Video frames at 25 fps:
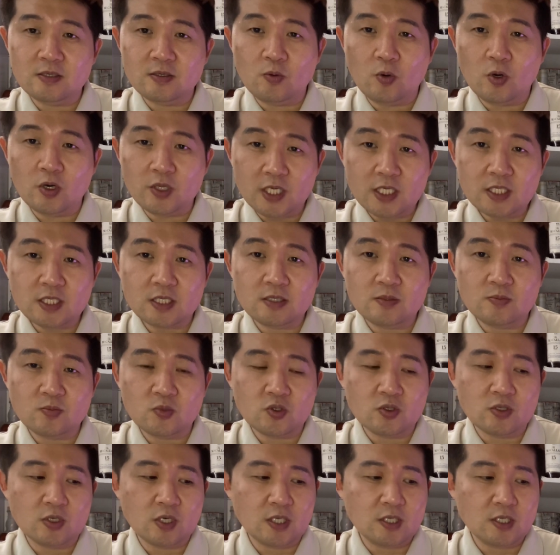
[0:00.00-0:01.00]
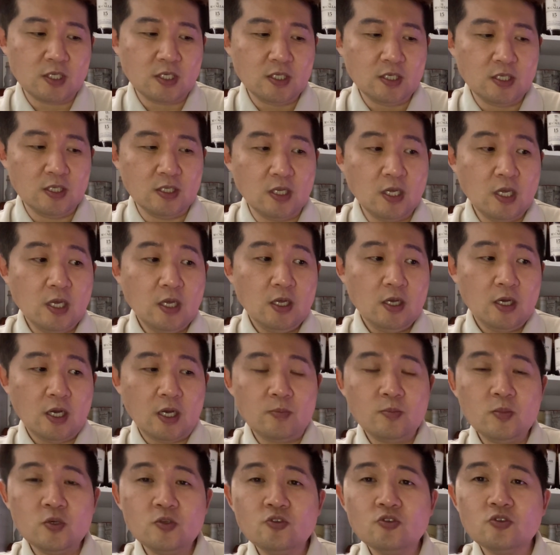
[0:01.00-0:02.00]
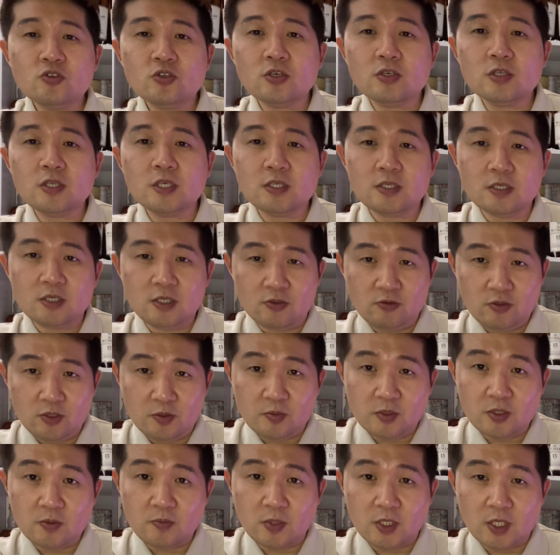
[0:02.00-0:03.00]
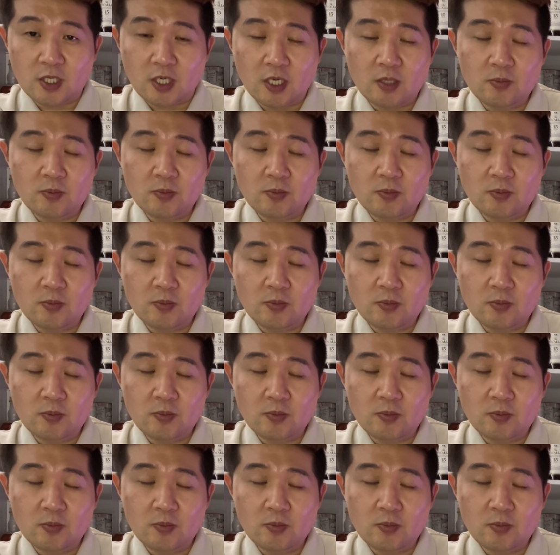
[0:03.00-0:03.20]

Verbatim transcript: 원하시는 분들한테는 한번 추천해 드리고 싶습니다.